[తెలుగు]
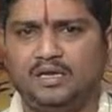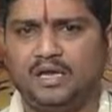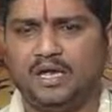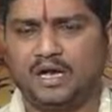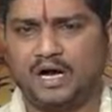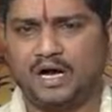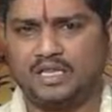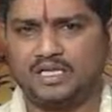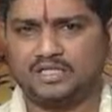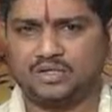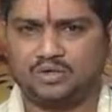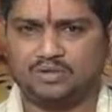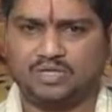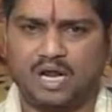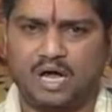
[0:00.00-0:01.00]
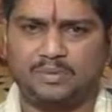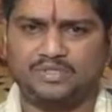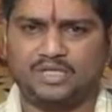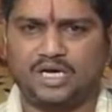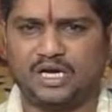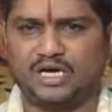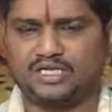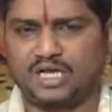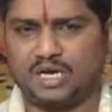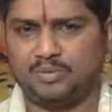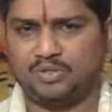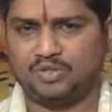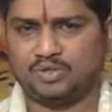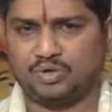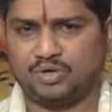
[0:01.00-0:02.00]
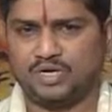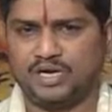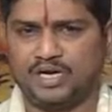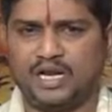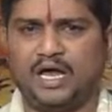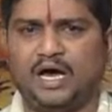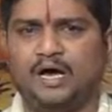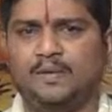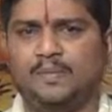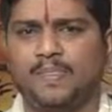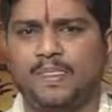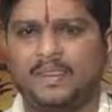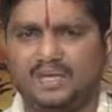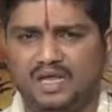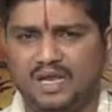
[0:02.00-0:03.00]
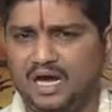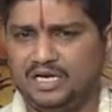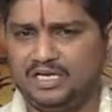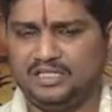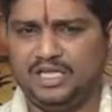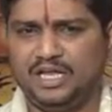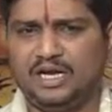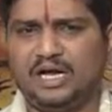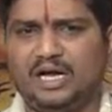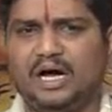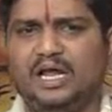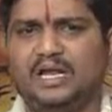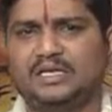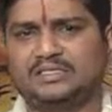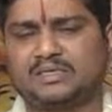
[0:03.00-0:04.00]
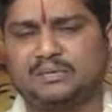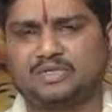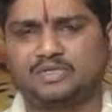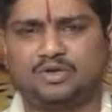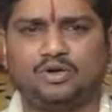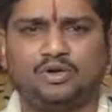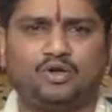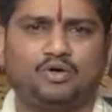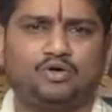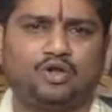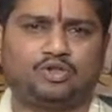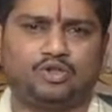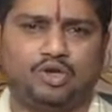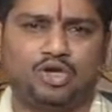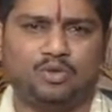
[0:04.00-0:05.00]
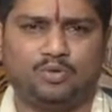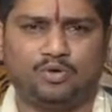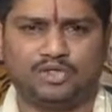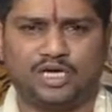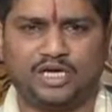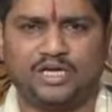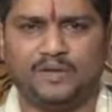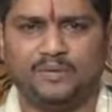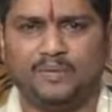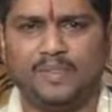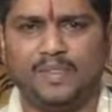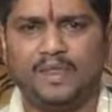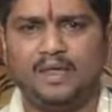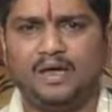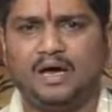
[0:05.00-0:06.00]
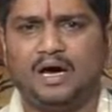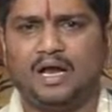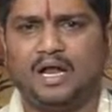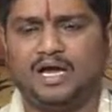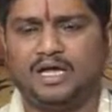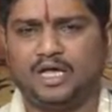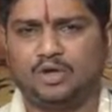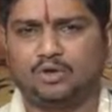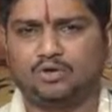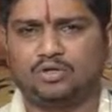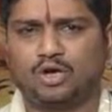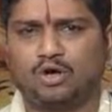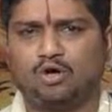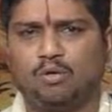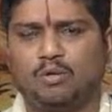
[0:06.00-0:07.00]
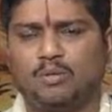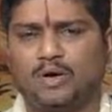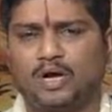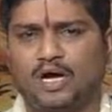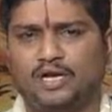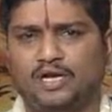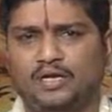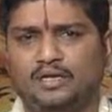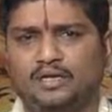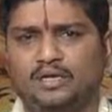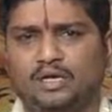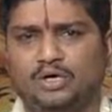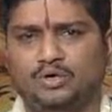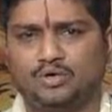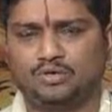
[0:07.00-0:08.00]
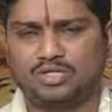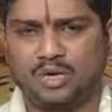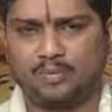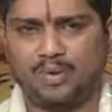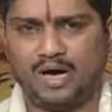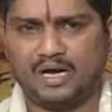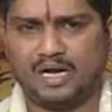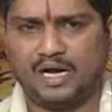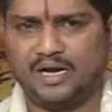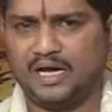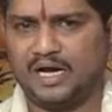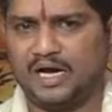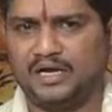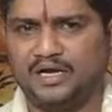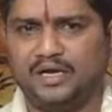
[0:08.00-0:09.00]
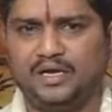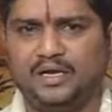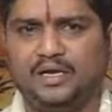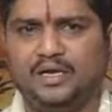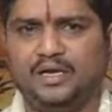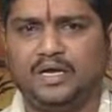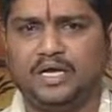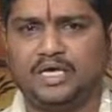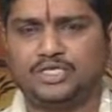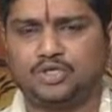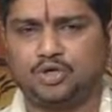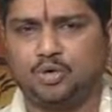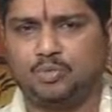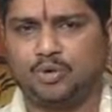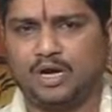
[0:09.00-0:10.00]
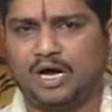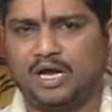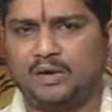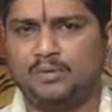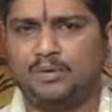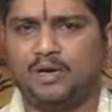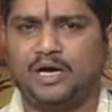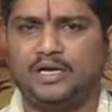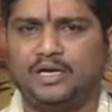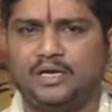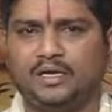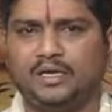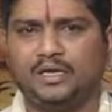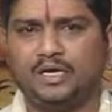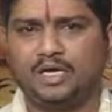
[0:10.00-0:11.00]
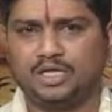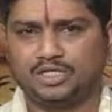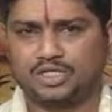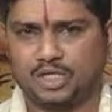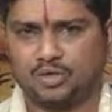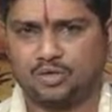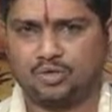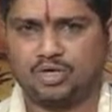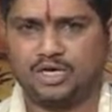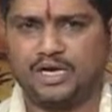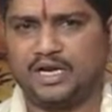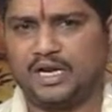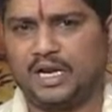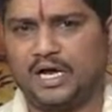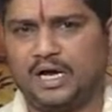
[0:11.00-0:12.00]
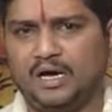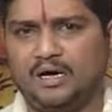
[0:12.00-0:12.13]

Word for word: ఏకాదశి రుద్రాభిషేకాలు జరిపించుకున్న ఎడల ఇలాంటి దీర్ఘకాలిక సమస్యలున్నా కూడా తొలగిపోతాయి అలాగే రుద్రహోమము కానీ రుద్రపారాయణ కానీ శివపురాణము కానీ చదువుకున్న ఎడల